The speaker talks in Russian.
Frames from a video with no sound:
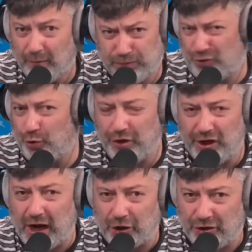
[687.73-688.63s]
чуть ли не
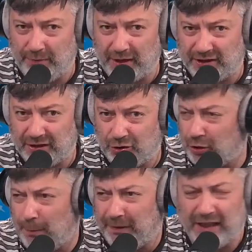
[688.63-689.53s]
каждый месяц, эти
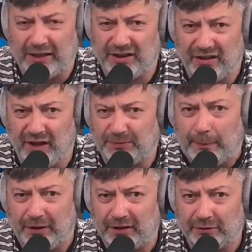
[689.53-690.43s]
чуть ли 15 или 20 попыток